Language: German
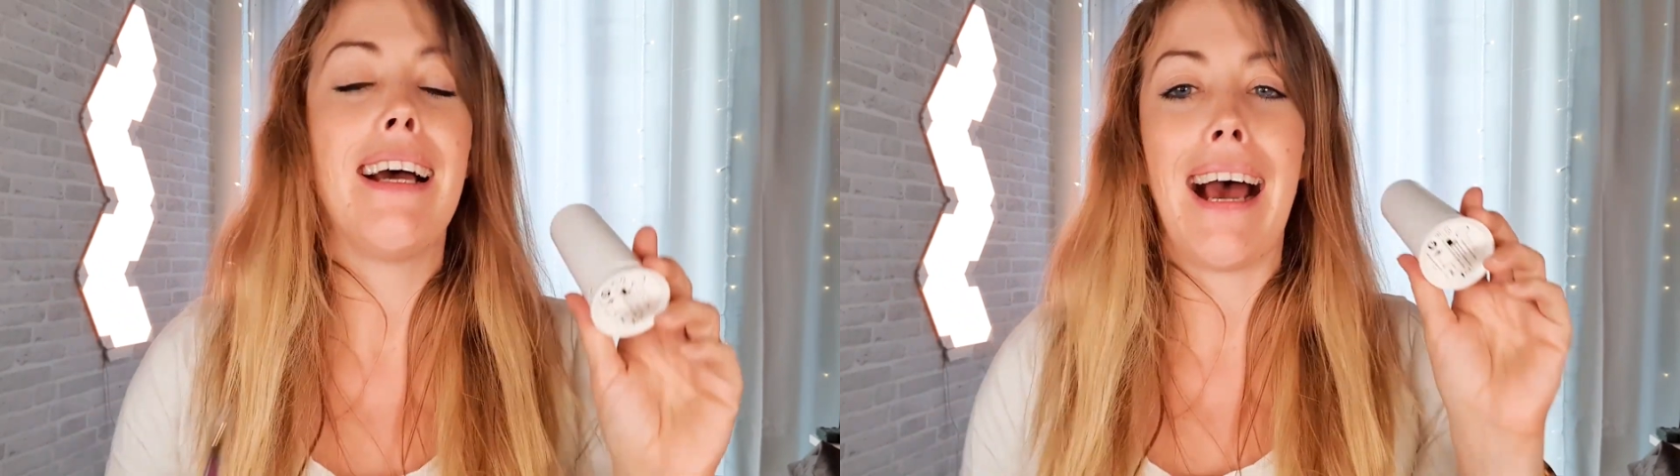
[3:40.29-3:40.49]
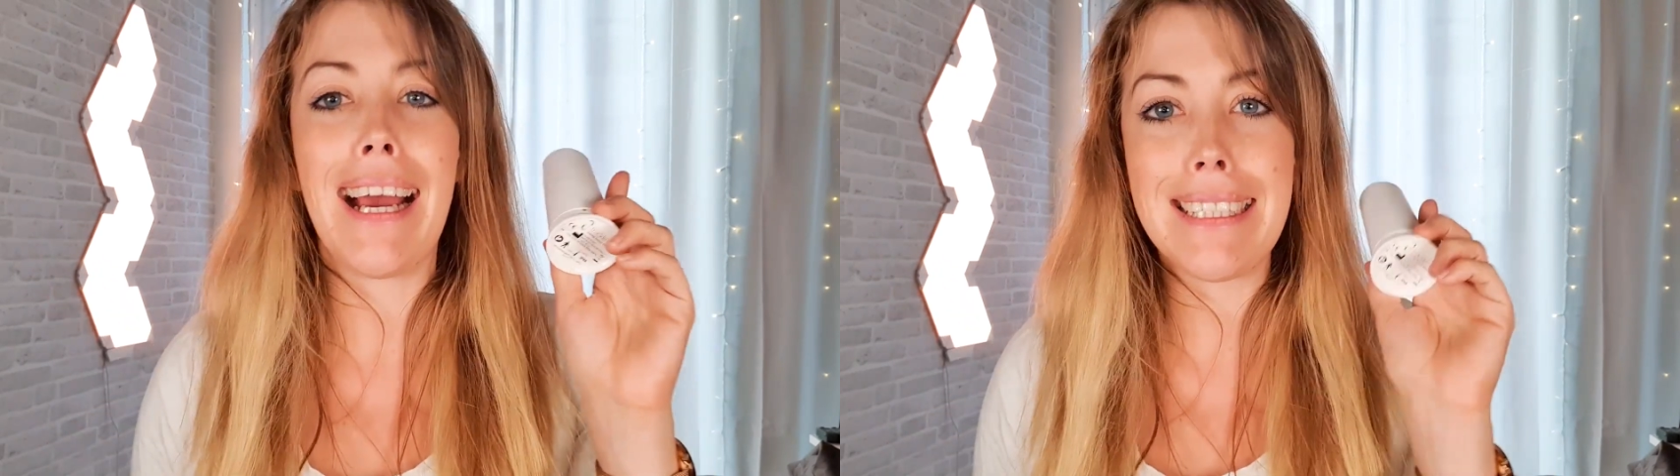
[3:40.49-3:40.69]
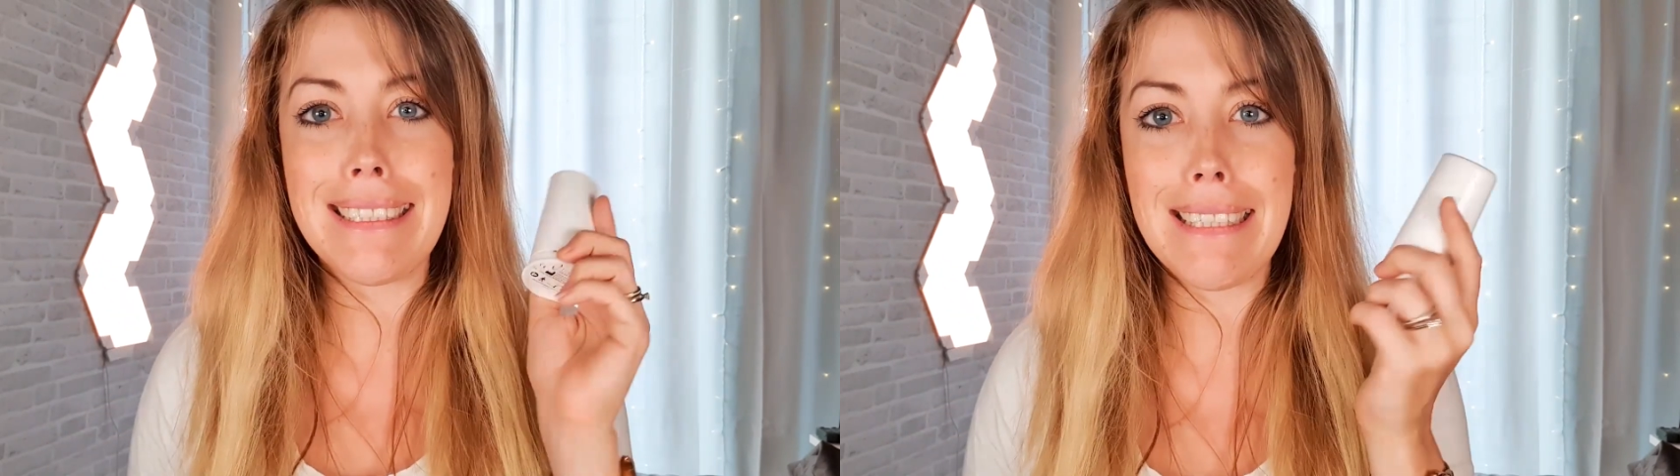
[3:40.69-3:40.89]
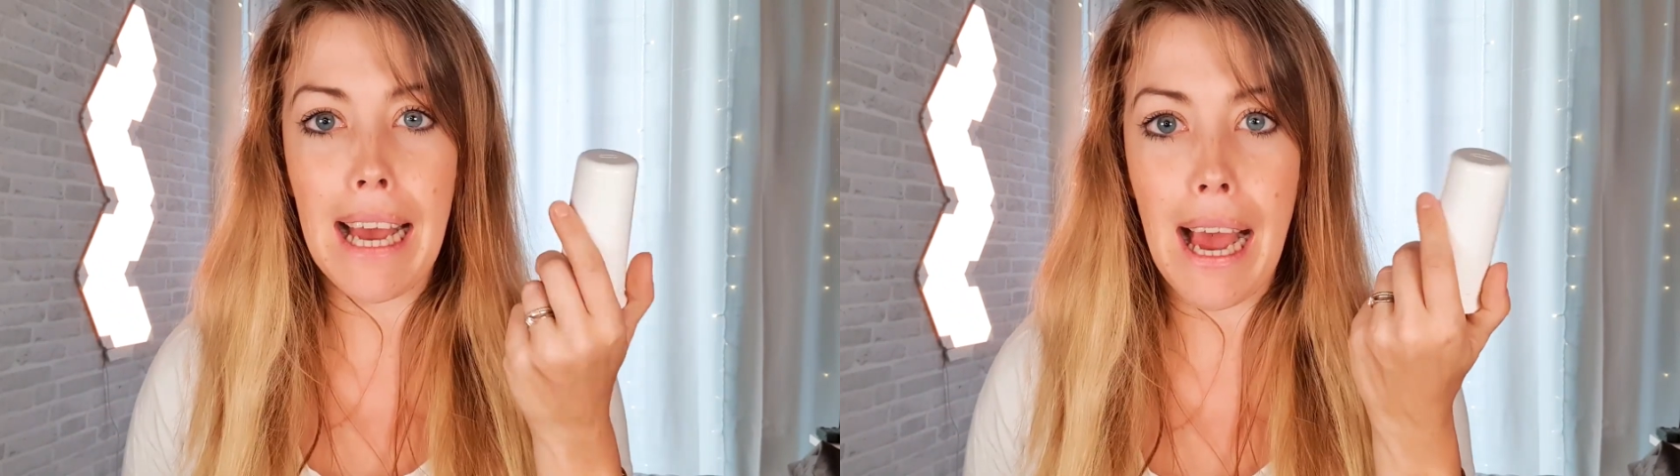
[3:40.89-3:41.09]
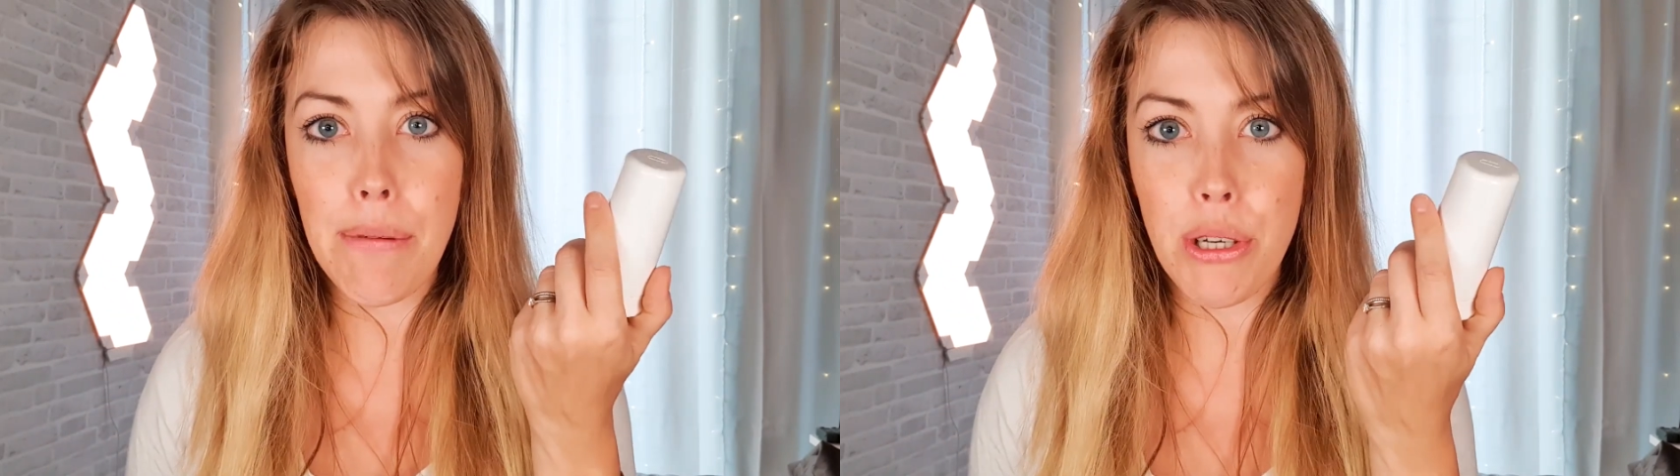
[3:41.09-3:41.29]
Eins
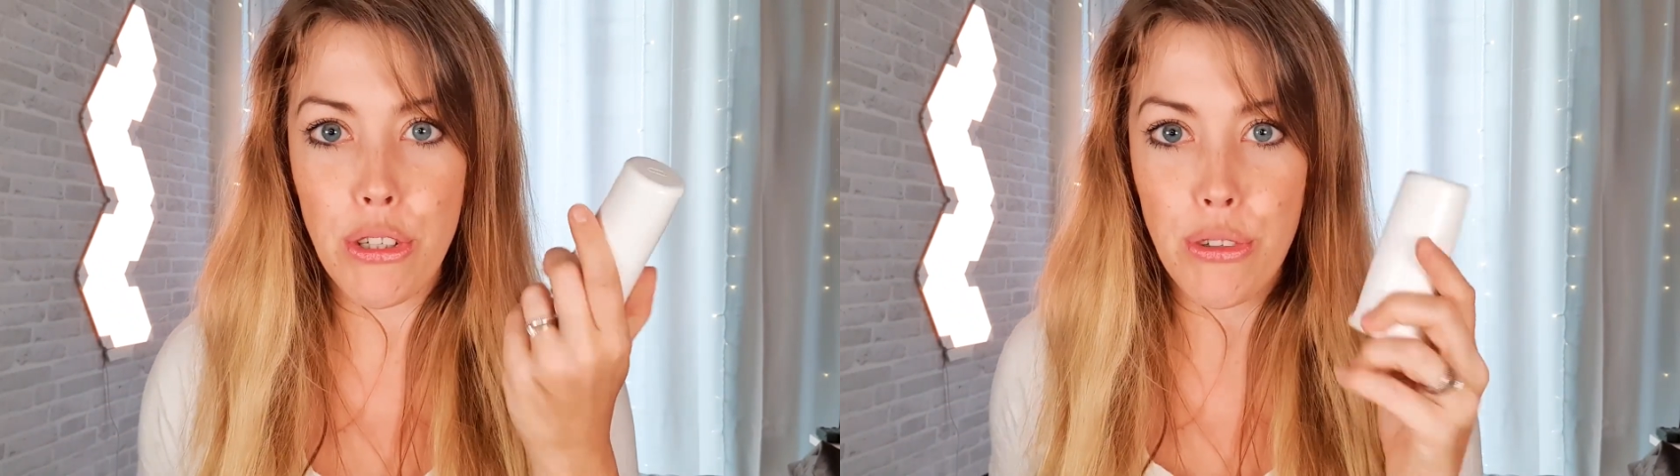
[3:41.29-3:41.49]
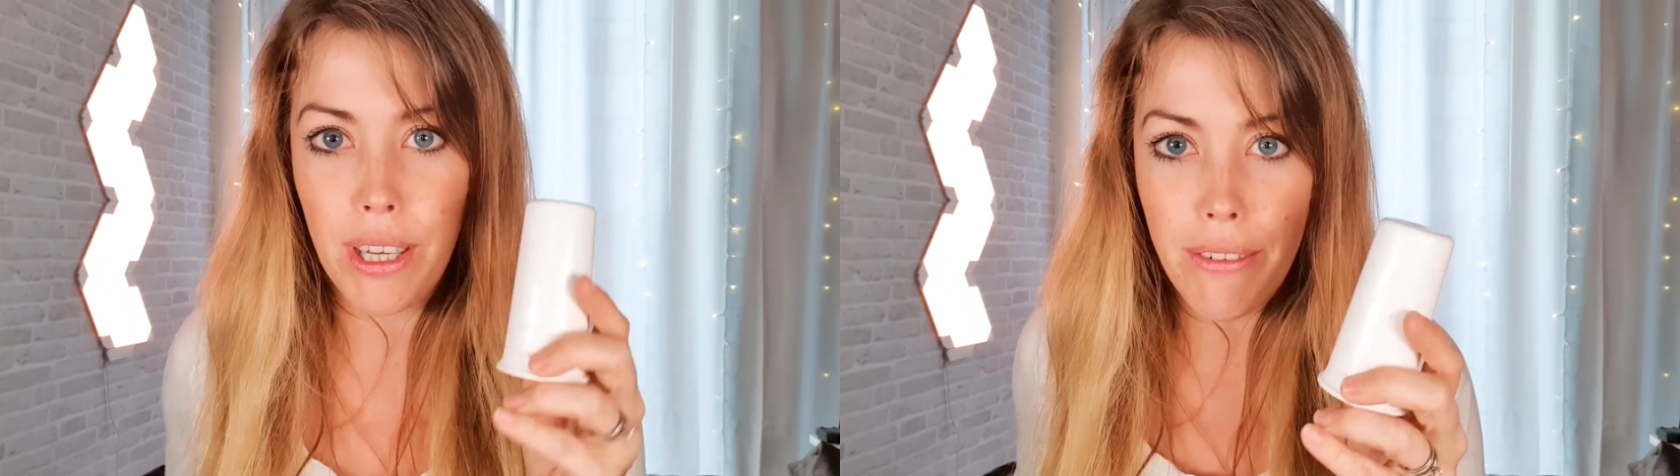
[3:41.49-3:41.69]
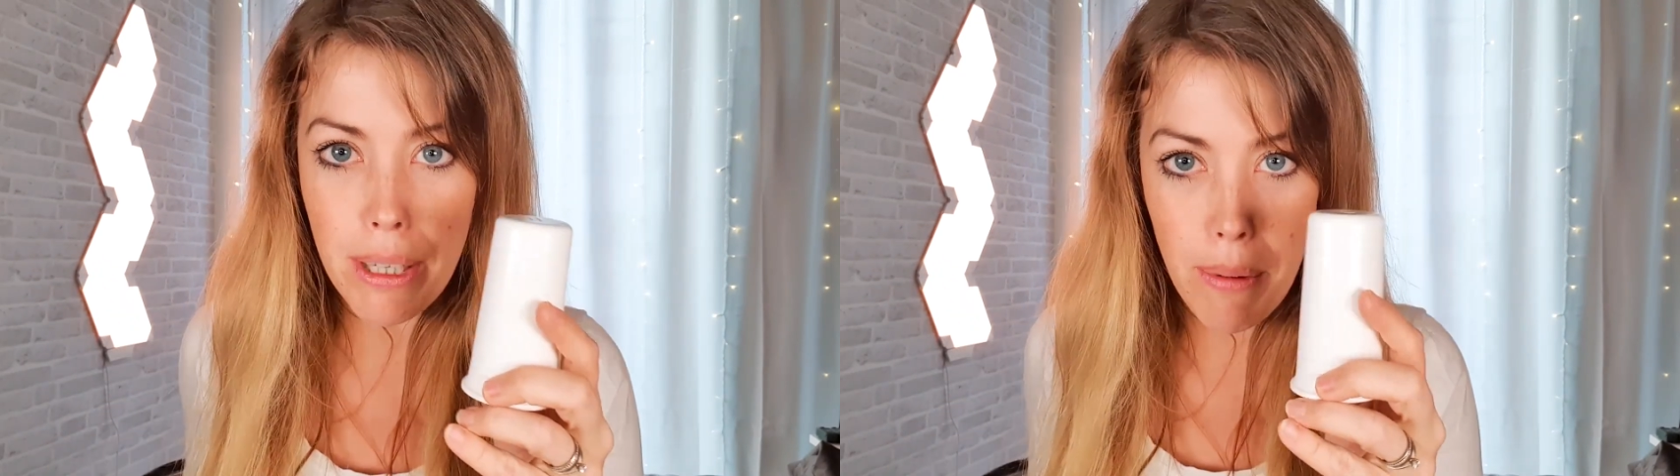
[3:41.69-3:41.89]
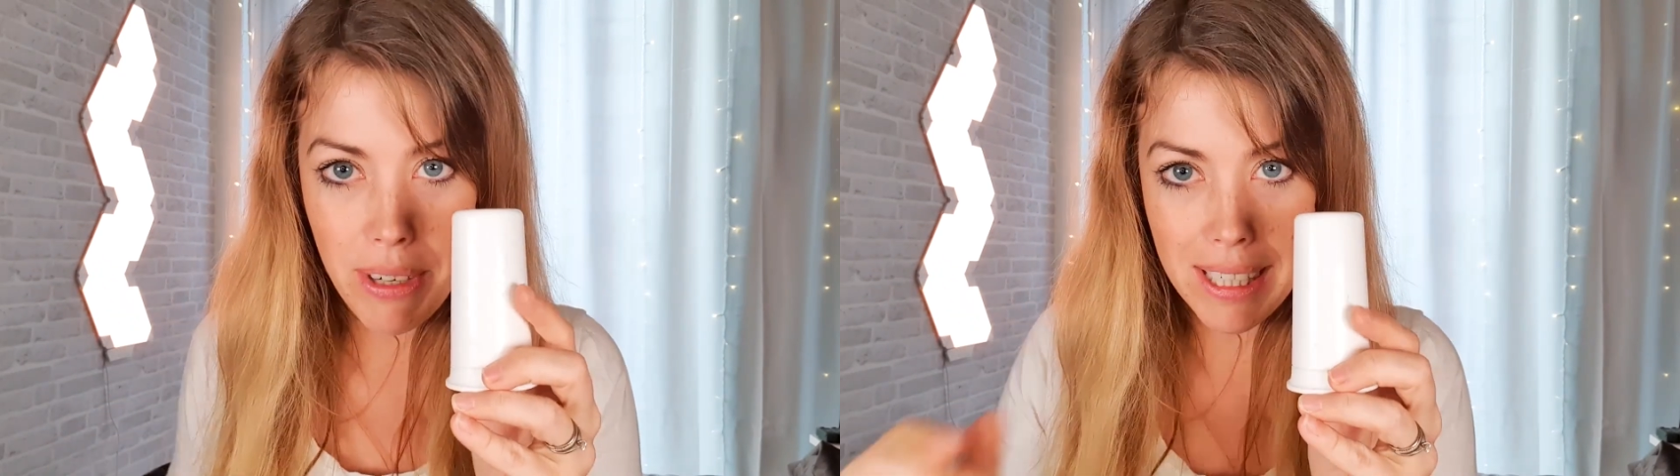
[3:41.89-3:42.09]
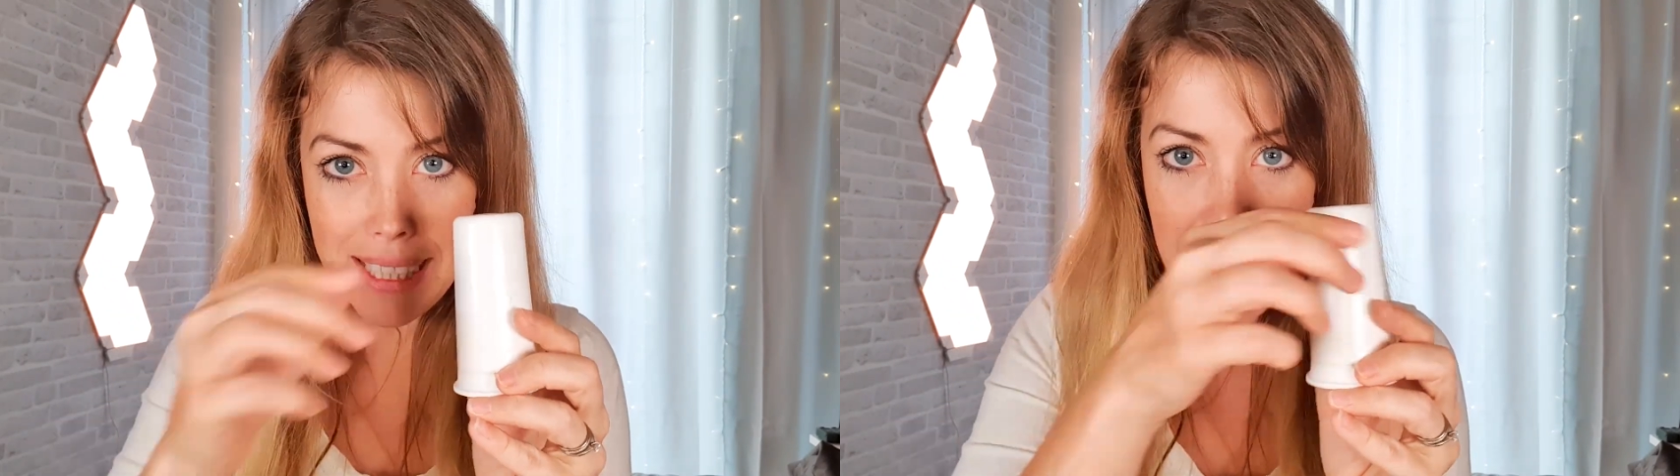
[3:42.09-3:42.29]
habe ich euch schon ewig immer
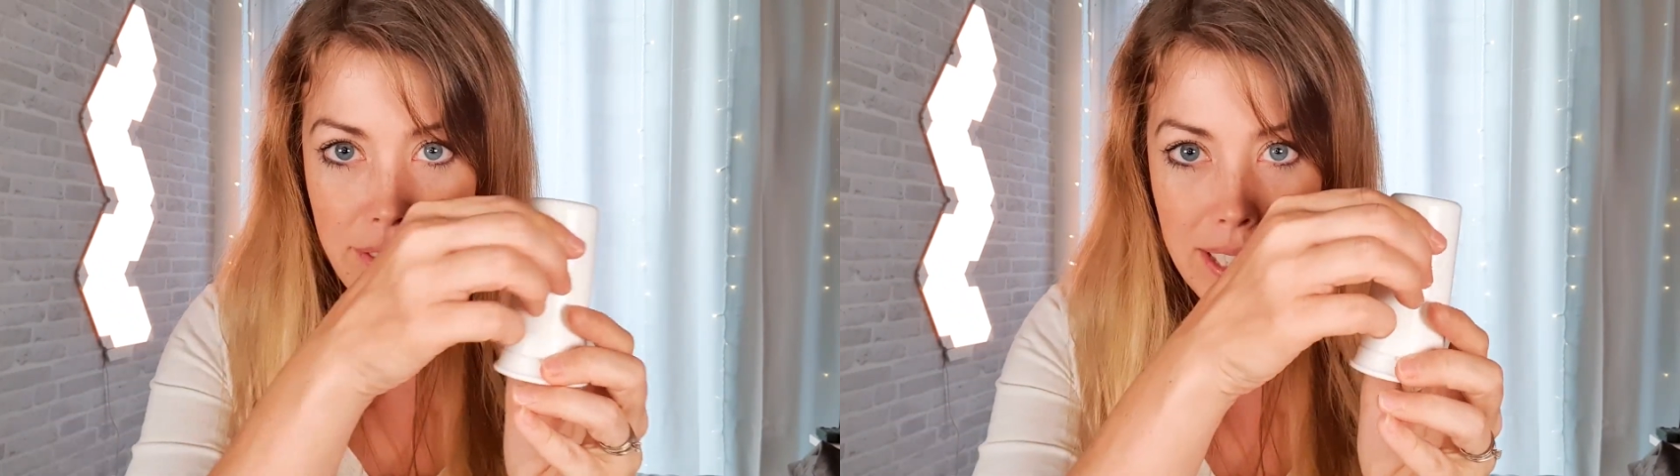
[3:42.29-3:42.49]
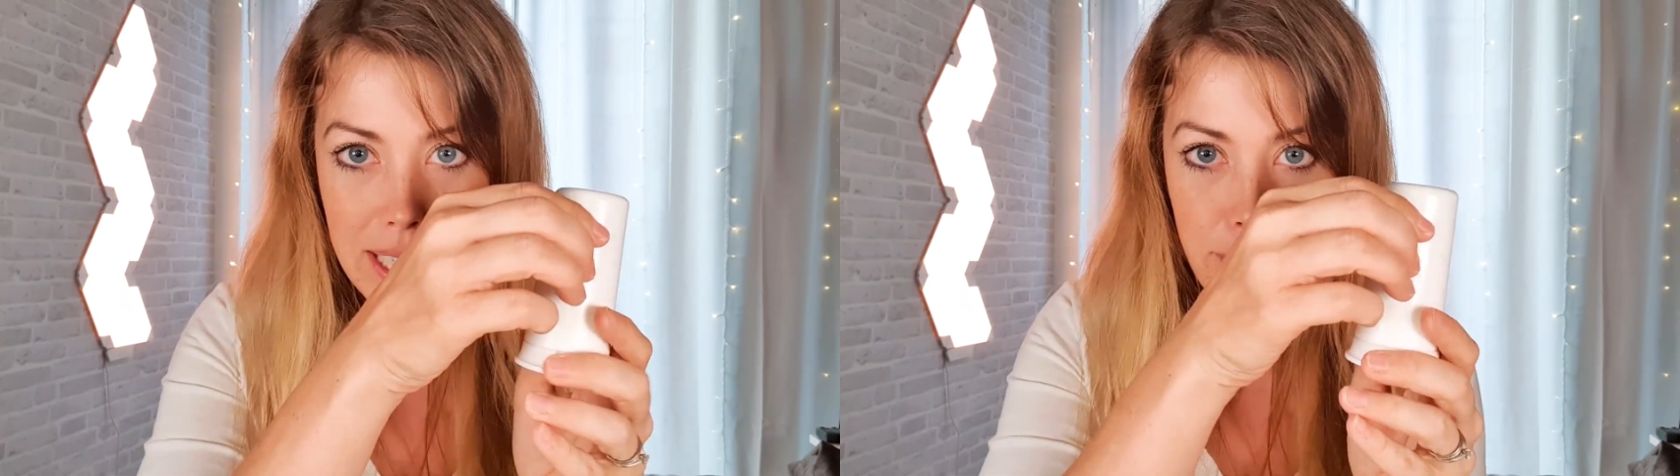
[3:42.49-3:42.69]
wieder gezeigt, falls ihr